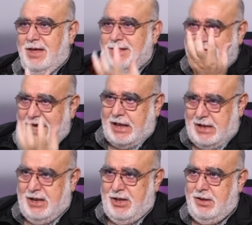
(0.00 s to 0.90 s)

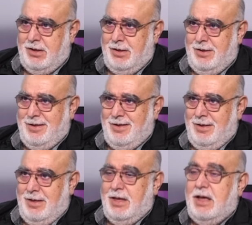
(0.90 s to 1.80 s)
الداخلية
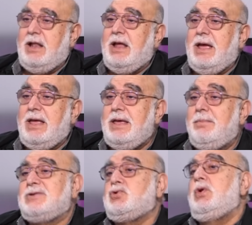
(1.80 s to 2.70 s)
اللي
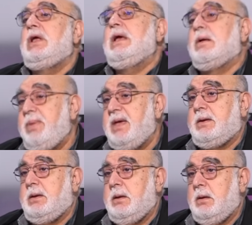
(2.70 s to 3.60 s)
هي مسؤولية كبيرة